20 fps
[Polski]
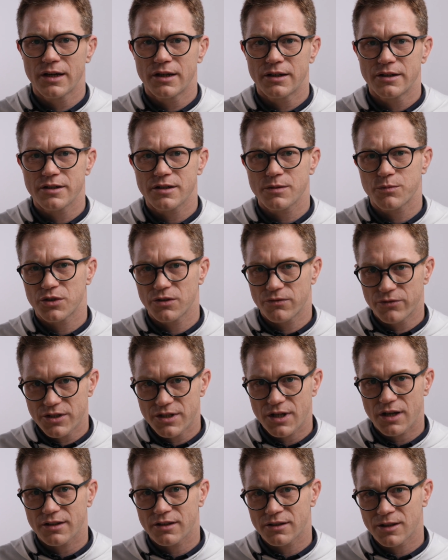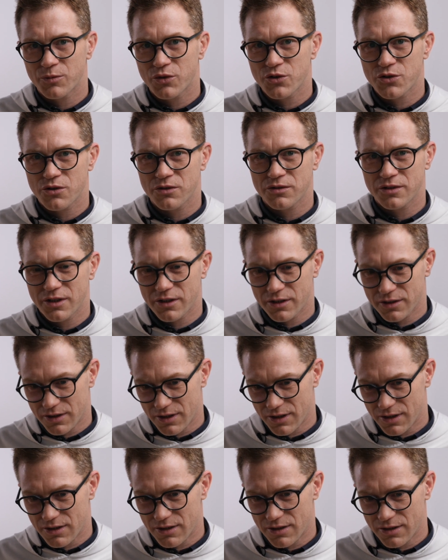jest przewidziana na początek
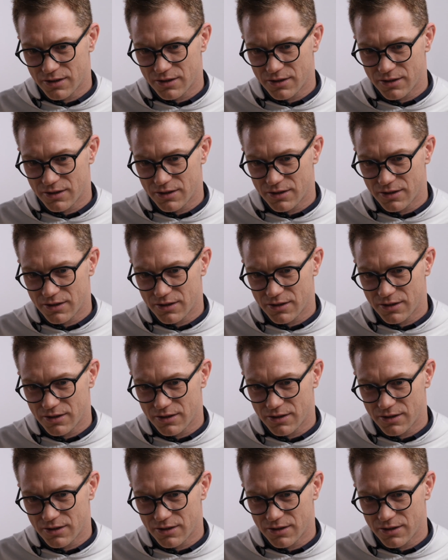tej